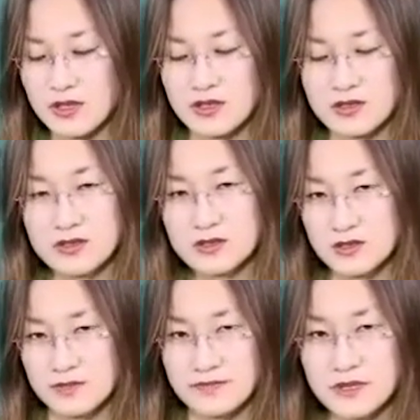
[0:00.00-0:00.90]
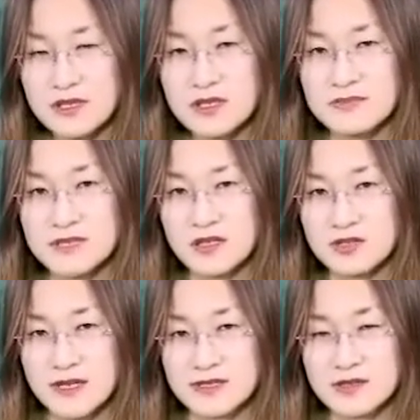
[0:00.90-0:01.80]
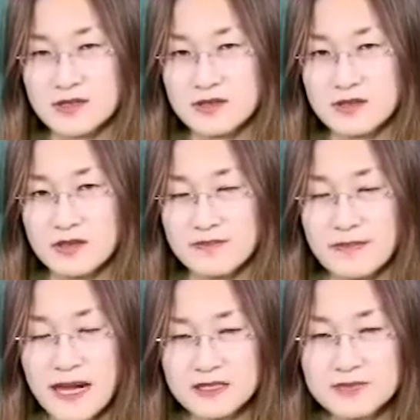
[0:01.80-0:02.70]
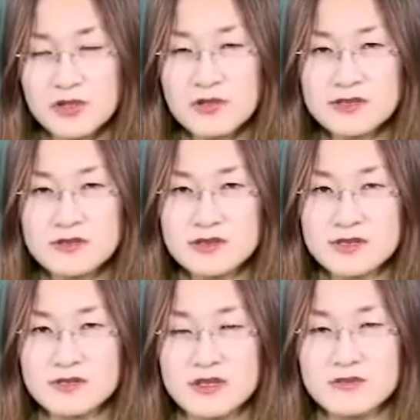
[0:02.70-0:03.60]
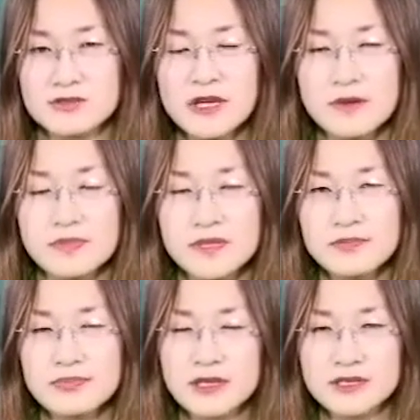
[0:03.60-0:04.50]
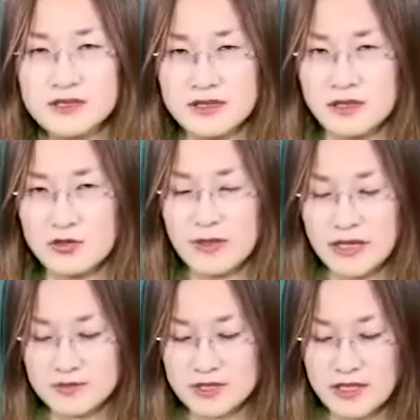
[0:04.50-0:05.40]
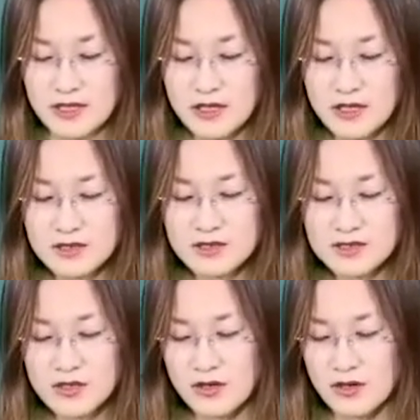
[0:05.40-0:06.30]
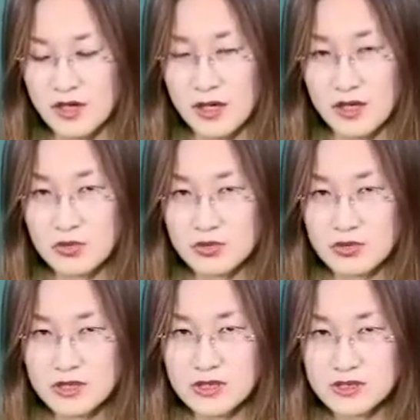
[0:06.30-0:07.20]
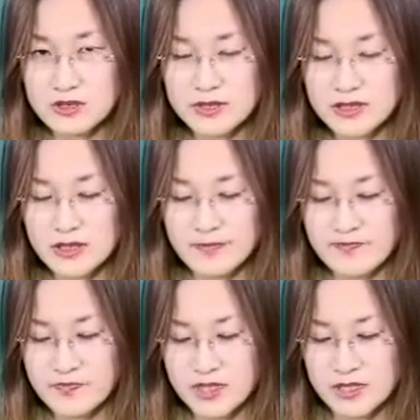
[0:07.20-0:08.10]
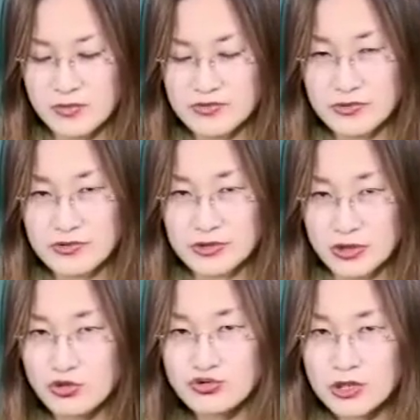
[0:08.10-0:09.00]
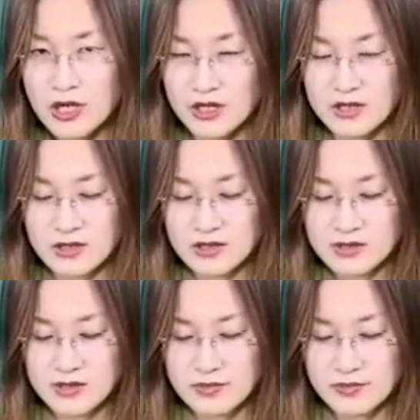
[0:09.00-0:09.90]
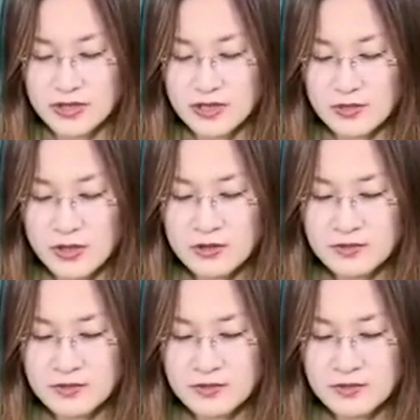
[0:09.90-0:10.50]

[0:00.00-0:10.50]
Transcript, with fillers: 이 B 입장에서 봤을 때는 반음 떨어진 것이기 때문에 B 플랫이라고 말합니다. 그래서 보통 이 음이 기본적으로 12개가 있게 되겠죠. 왜냐하면